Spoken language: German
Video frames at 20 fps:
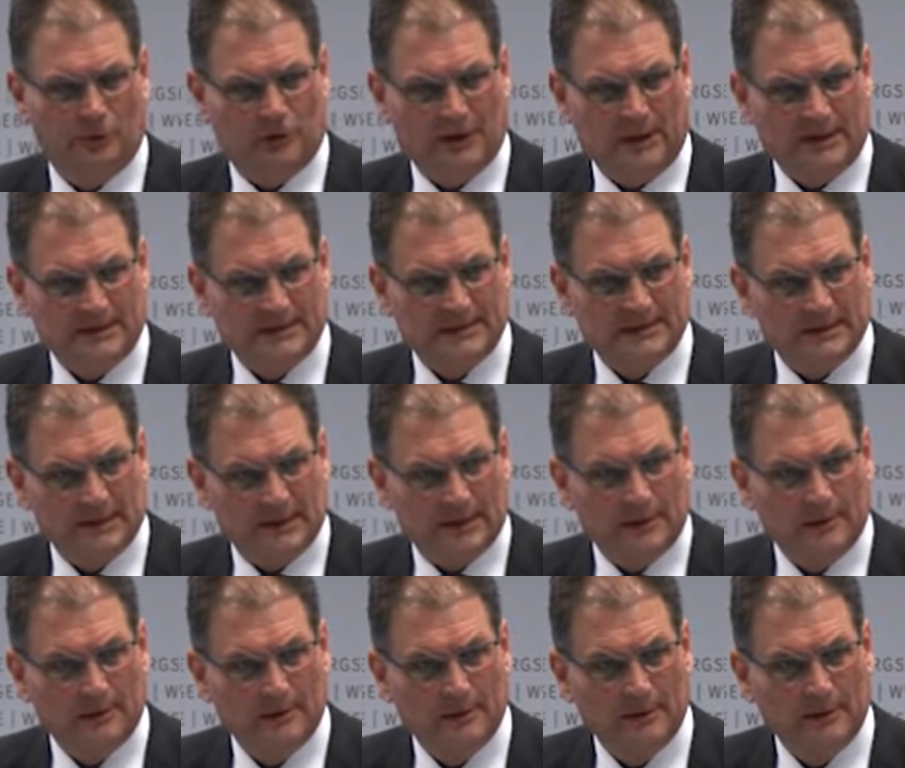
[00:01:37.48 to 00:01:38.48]

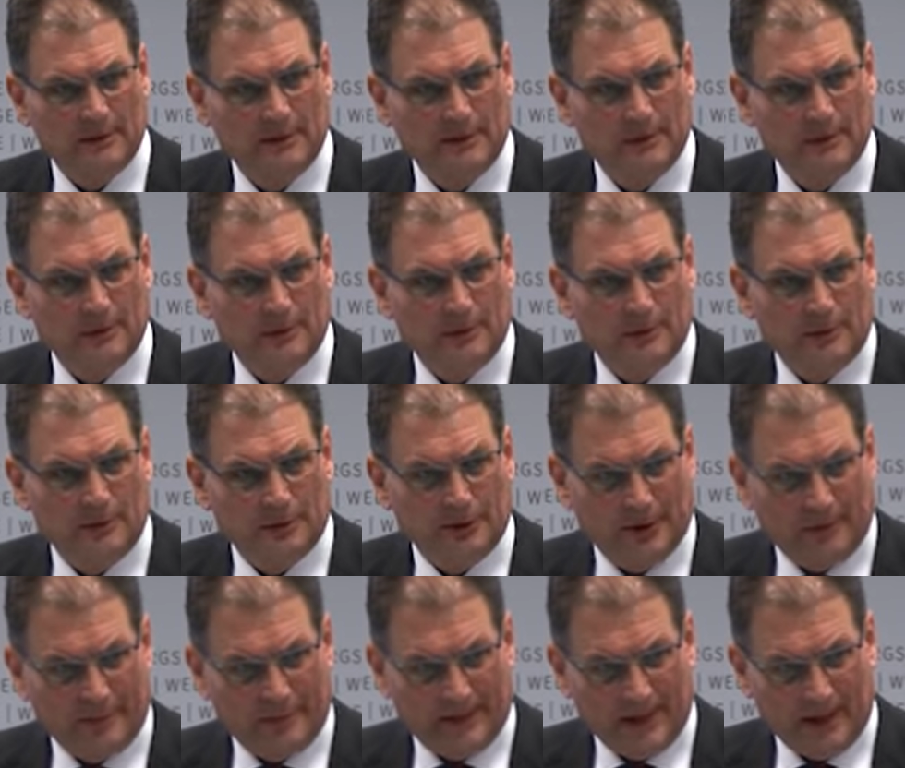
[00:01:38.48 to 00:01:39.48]
Statistik. Und
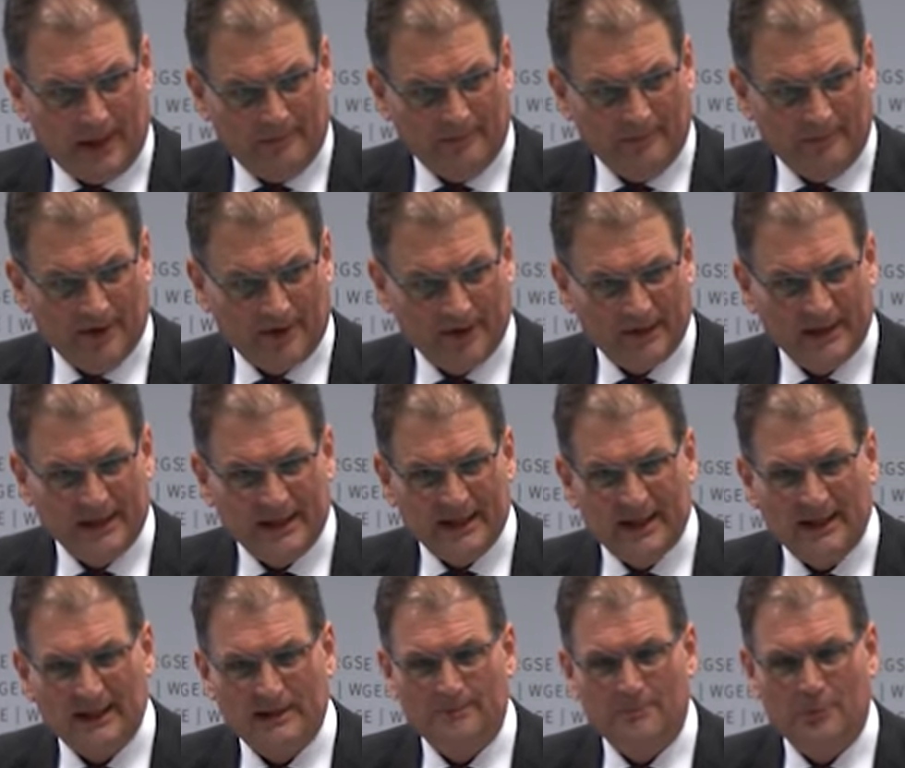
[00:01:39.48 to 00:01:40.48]
dabei haben wir
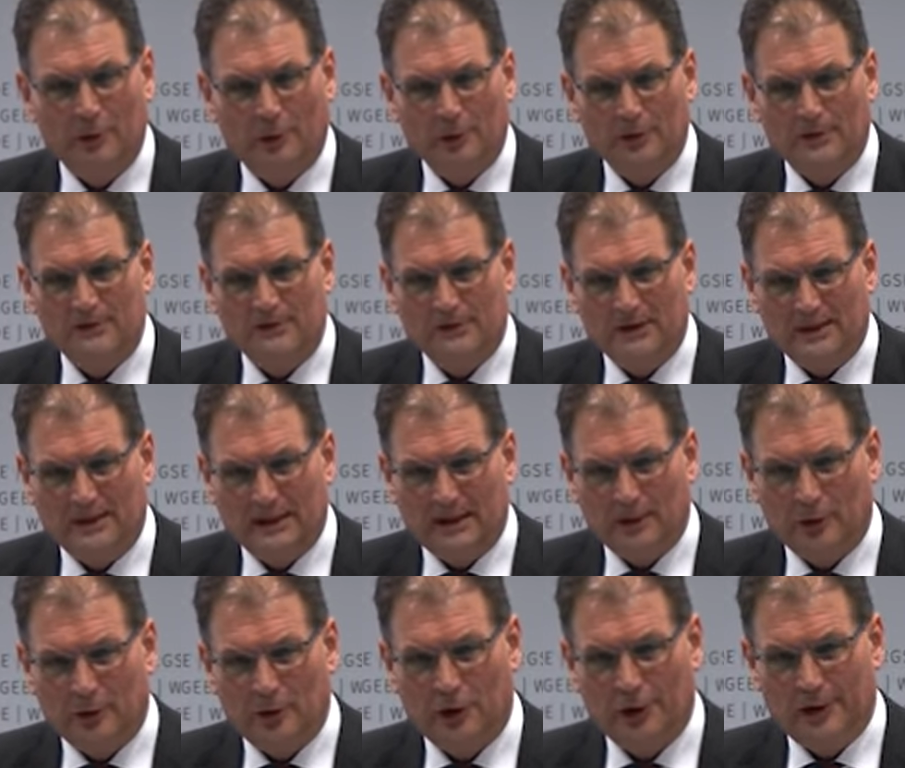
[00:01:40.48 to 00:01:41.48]
nicht
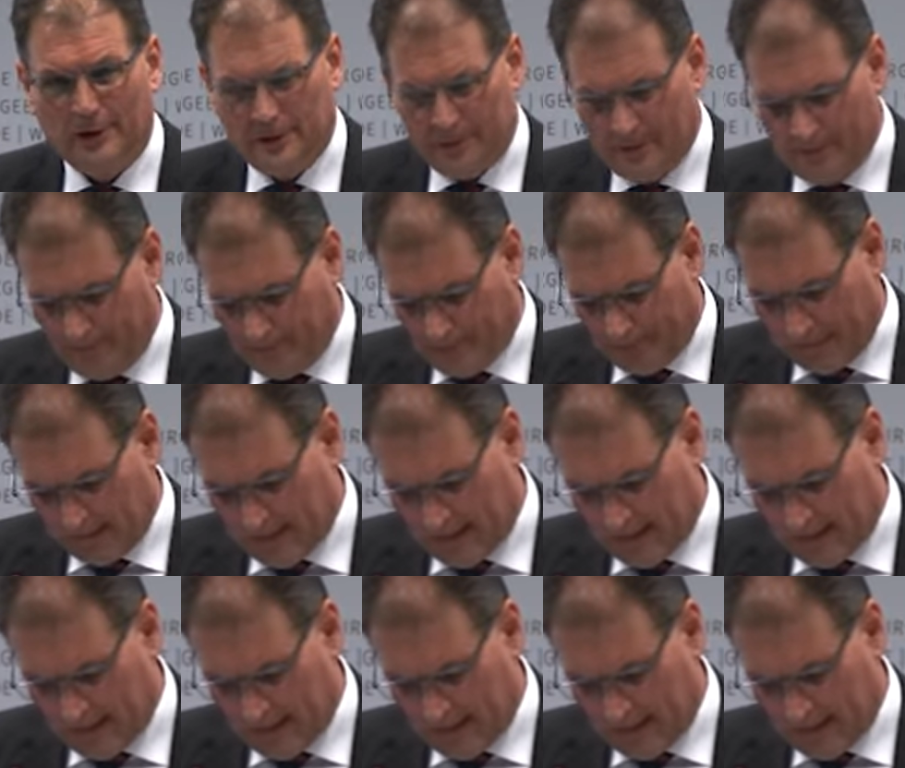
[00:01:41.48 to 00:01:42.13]
berücksichtigen können,